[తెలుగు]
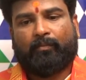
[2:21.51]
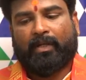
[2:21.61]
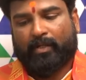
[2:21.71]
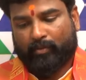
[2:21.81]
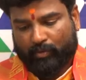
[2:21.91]

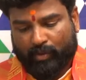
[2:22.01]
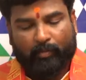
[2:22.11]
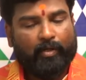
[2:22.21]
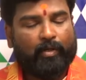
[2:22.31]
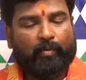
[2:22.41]
మన
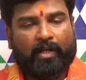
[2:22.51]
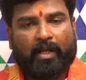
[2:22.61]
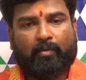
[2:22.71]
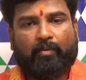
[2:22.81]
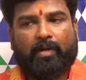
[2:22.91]
గృహములో
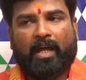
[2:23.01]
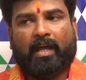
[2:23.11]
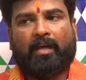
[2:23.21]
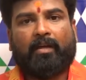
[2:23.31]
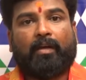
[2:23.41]
ఉన్నా కూడా
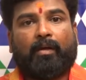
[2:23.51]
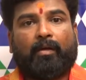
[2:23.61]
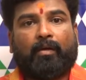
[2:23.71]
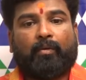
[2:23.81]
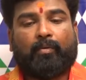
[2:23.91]

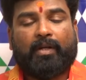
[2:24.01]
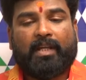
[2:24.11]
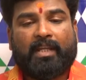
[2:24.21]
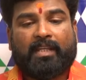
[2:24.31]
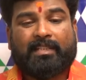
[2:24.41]

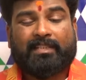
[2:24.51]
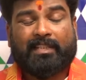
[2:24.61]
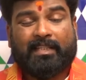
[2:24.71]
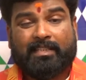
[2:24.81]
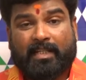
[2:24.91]
కొన్ని
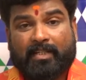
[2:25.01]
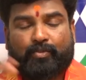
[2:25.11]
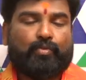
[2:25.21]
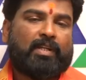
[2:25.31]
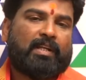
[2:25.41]

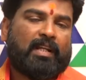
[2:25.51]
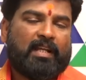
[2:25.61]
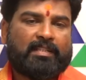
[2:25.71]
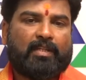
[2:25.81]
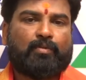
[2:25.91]
సంచరిస్తున్న
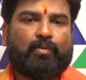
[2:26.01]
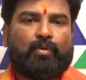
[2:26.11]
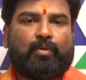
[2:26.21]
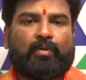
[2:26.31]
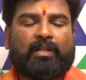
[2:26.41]

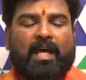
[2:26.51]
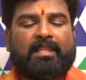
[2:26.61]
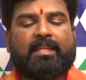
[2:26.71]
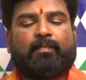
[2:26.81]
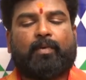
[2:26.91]
గ్రహశక్తులు
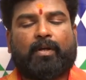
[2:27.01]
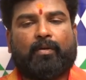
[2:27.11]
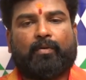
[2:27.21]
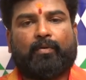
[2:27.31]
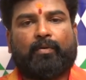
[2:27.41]
రాత్రి
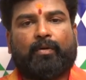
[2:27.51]
పగలు